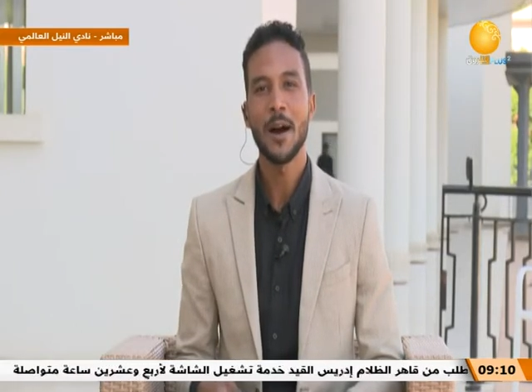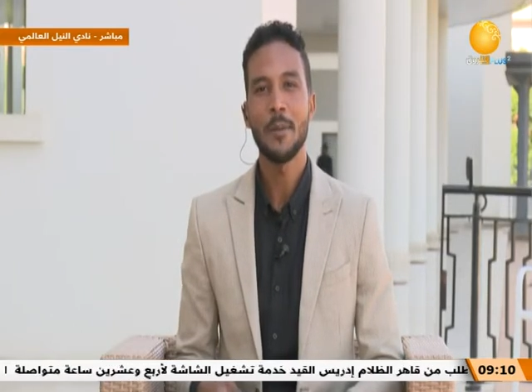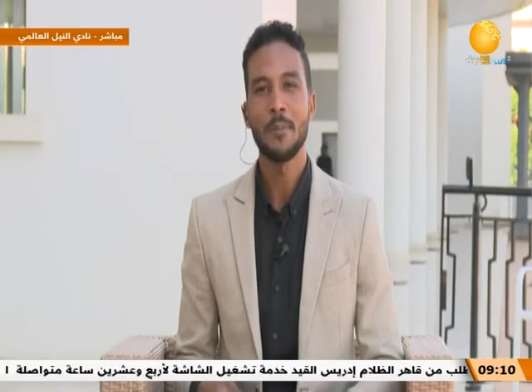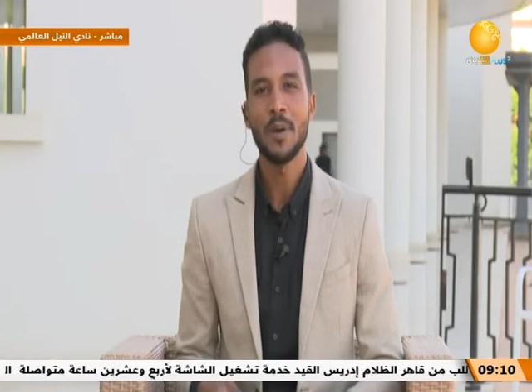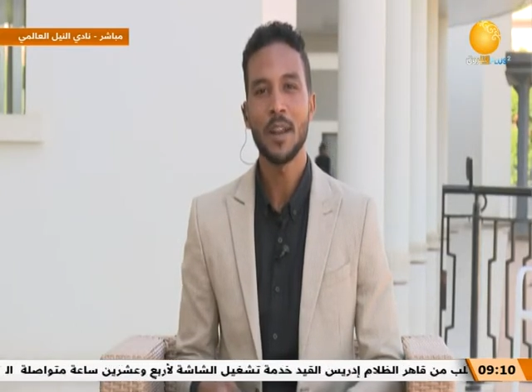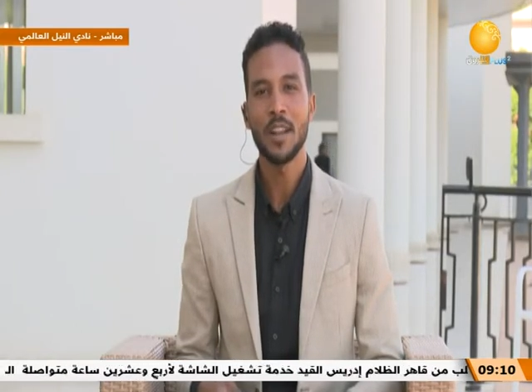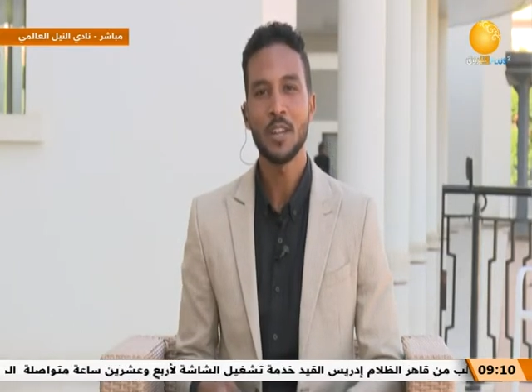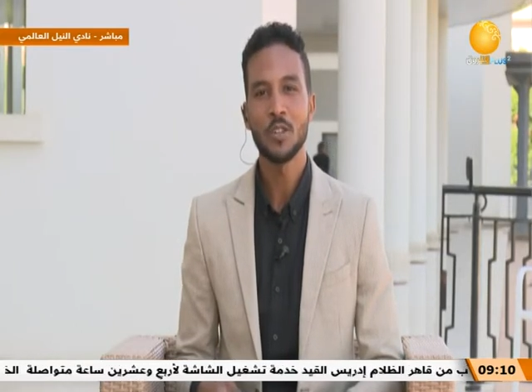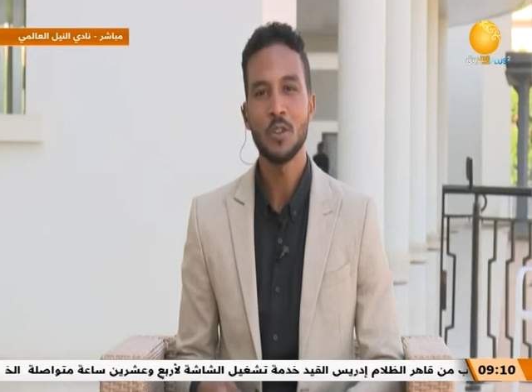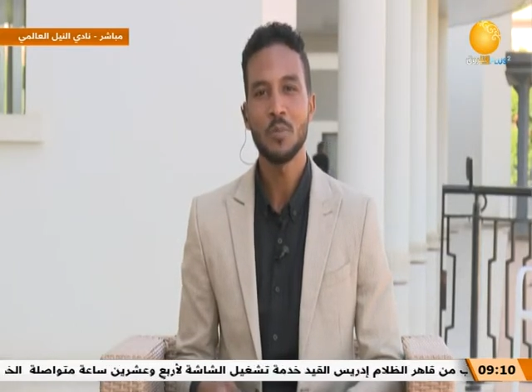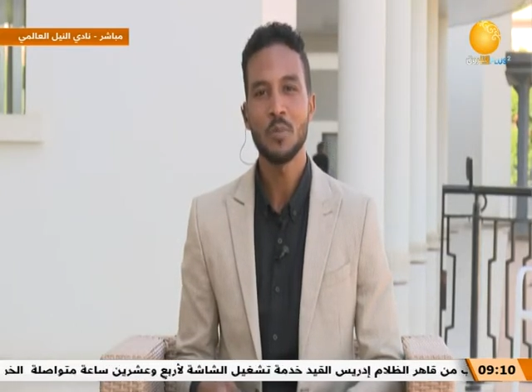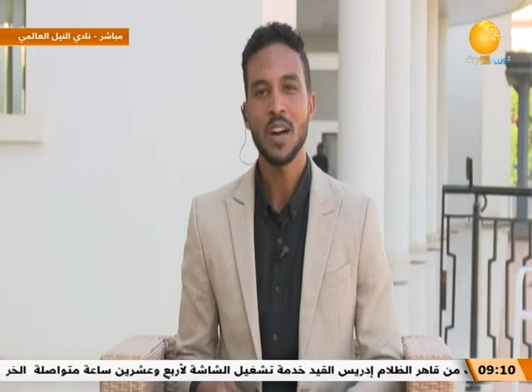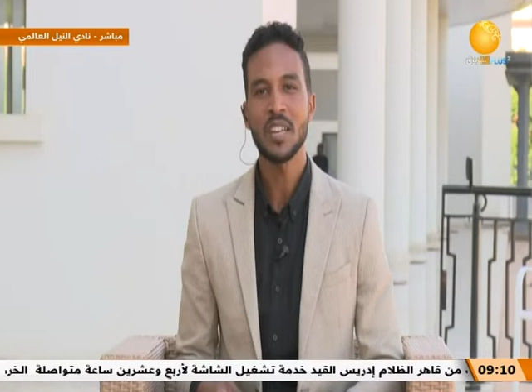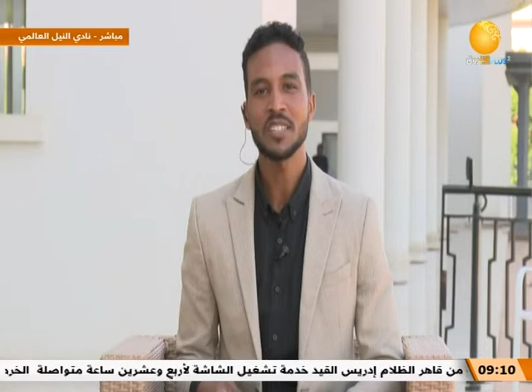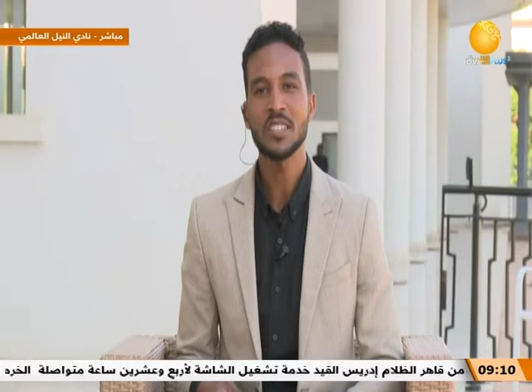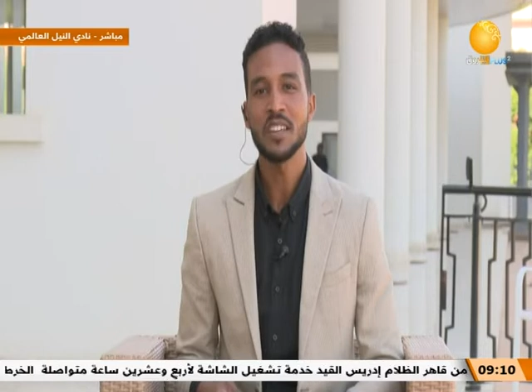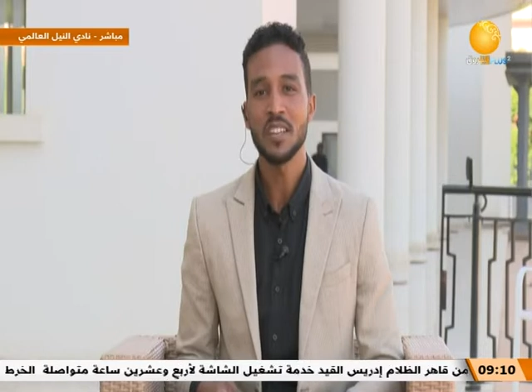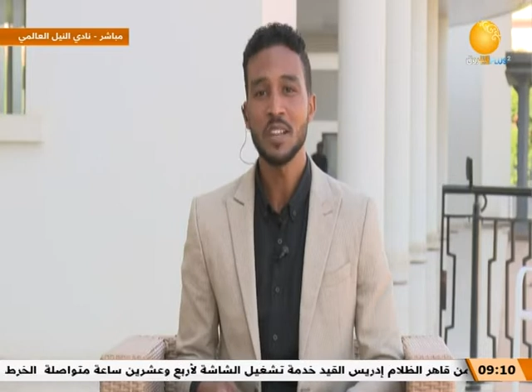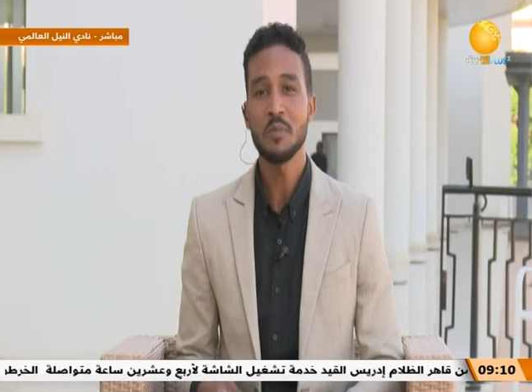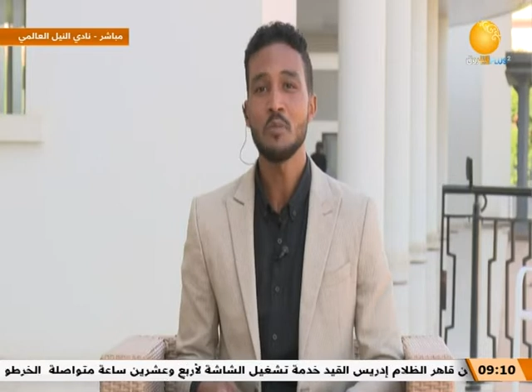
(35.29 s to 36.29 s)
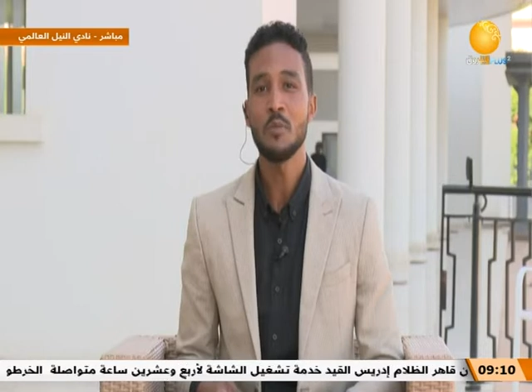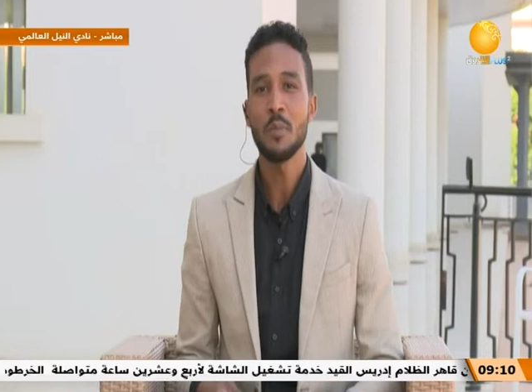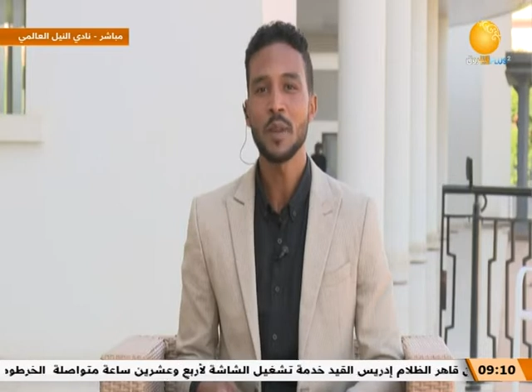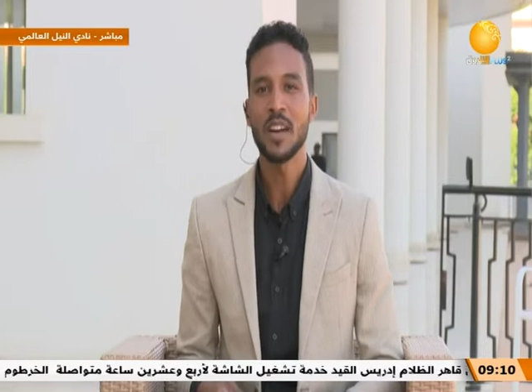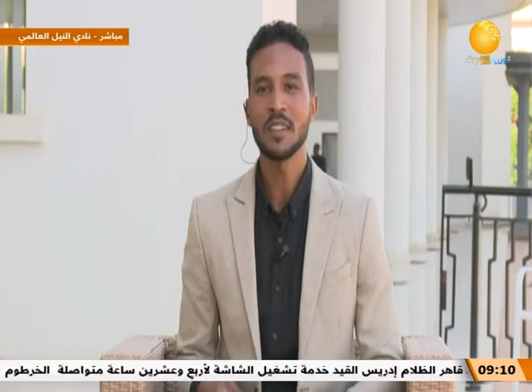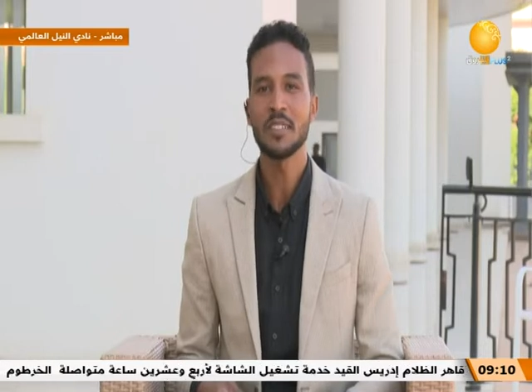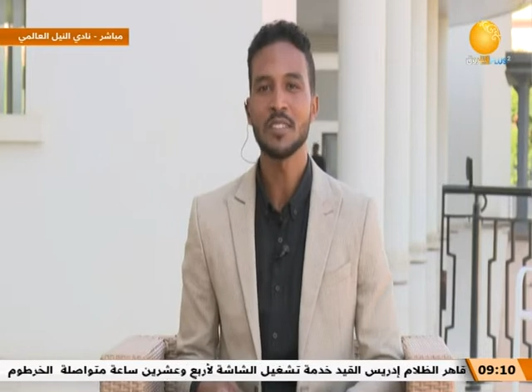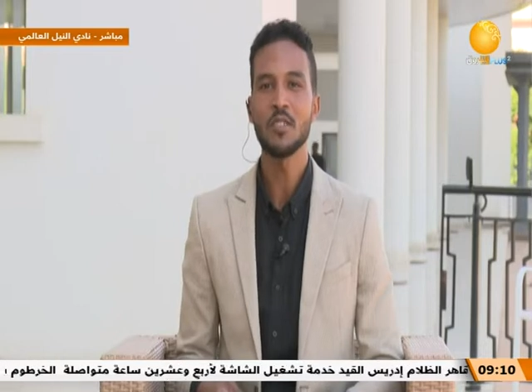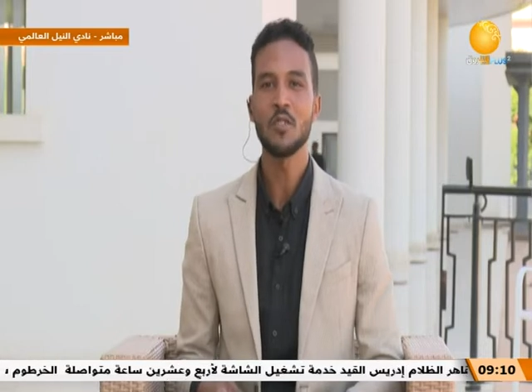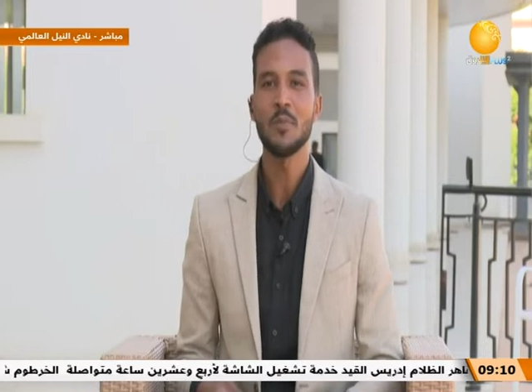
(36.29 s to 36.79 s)
بلدهم عشان ينموا
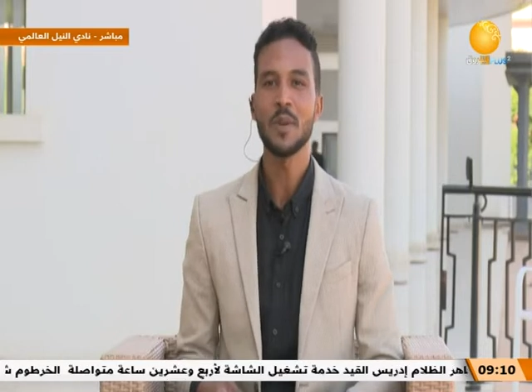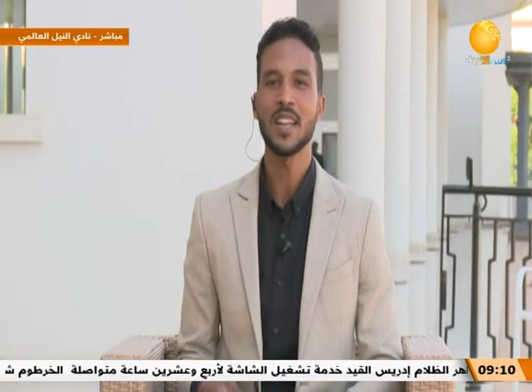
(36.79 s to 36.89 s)
مناطقهم